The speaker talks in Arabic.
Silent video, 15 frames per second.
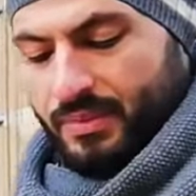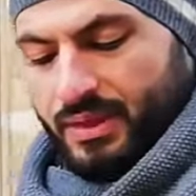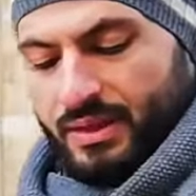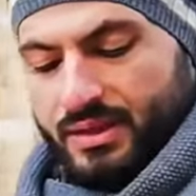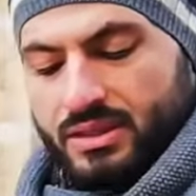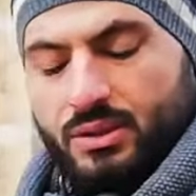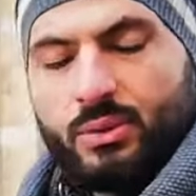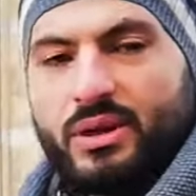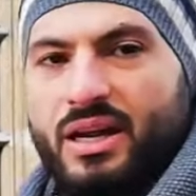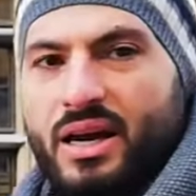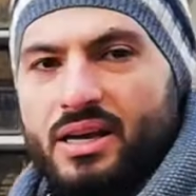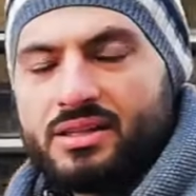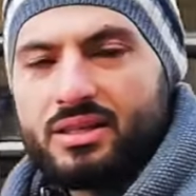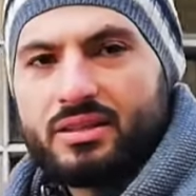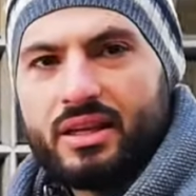
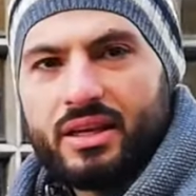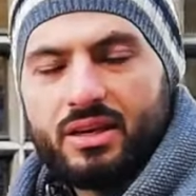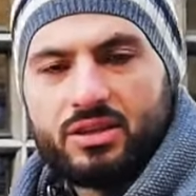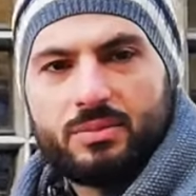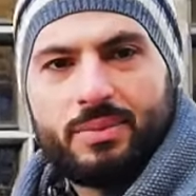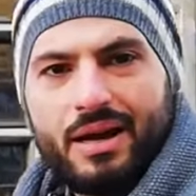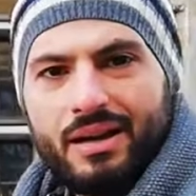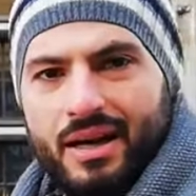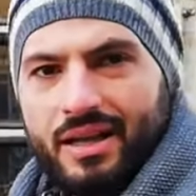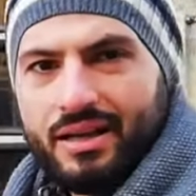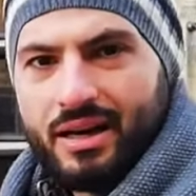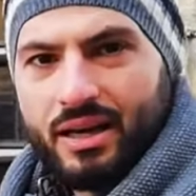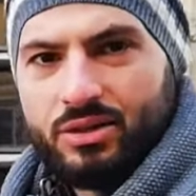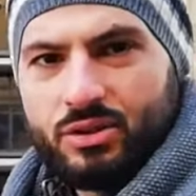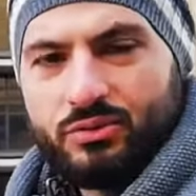سويناها 16 بهاي
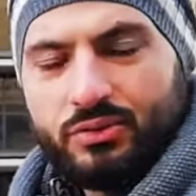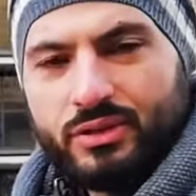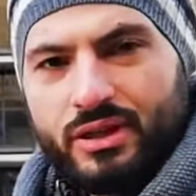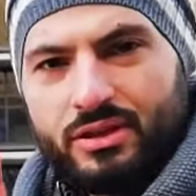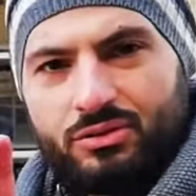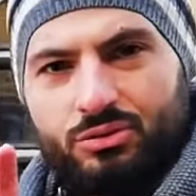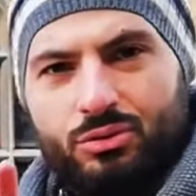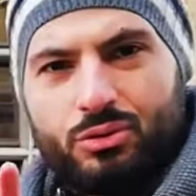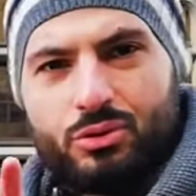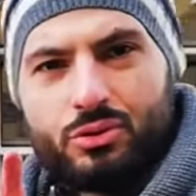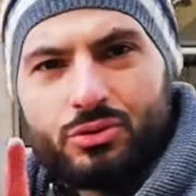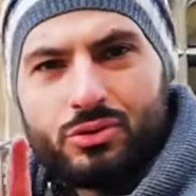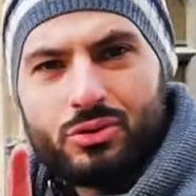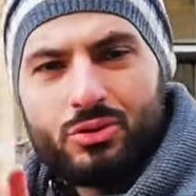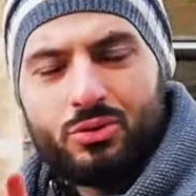الحالة راح تشوفون انه
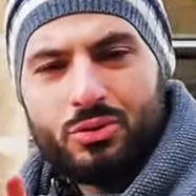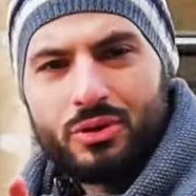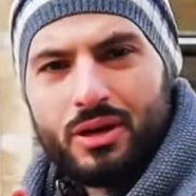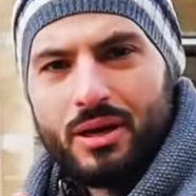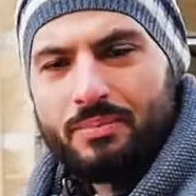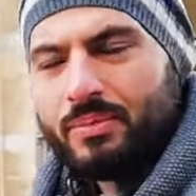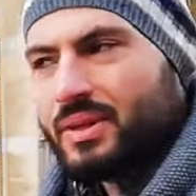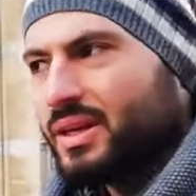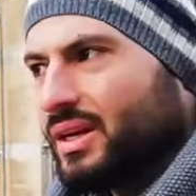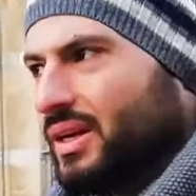الصورة